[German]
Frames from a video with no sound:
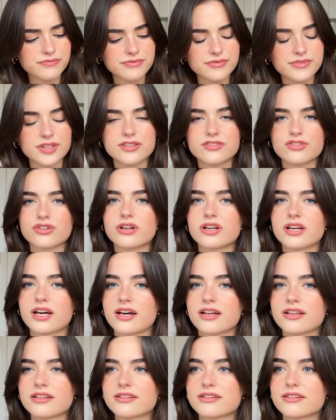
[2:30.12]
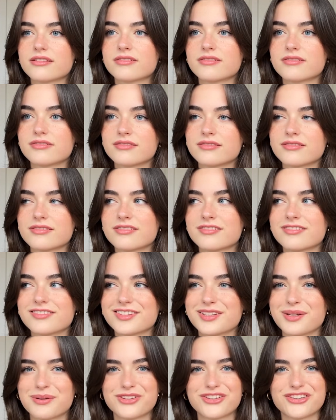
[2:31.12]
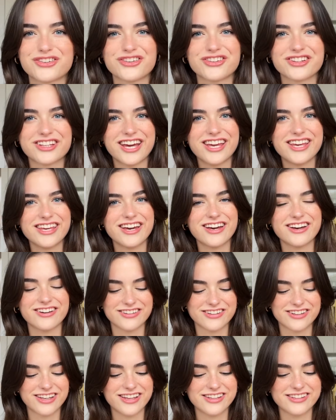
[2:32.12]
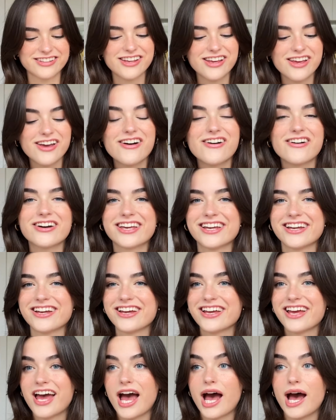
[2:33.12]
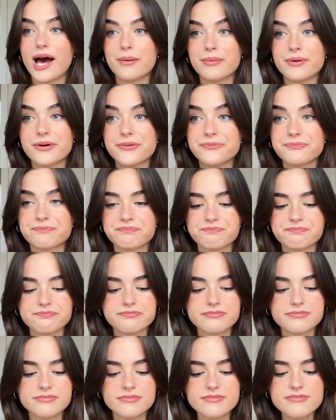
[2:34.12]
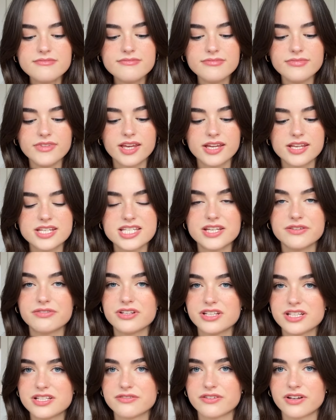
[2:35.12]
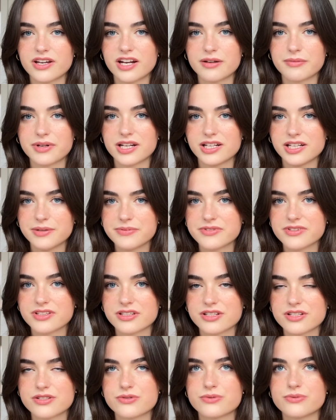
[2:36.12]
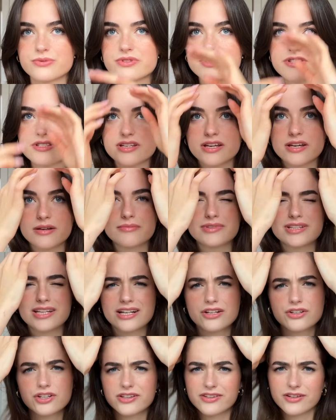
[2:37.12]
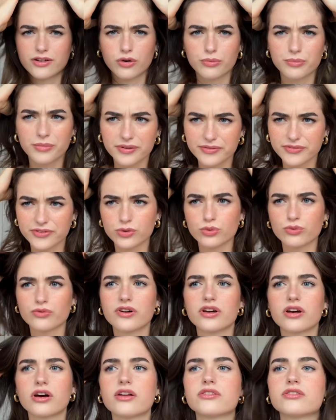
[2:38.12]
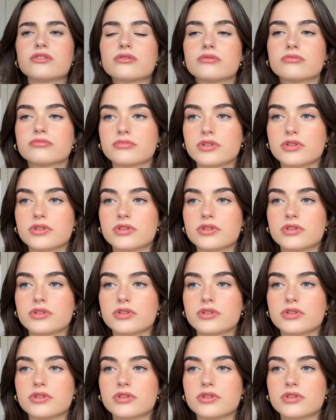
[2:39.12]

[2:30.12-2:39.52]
Das ist schon krass. Ich habe es schon drei Jahre. Krass. Okay, aber definitiv einer meiner liebsten Tattoos. Ähm, ich sage euch jetzt auch immer so, also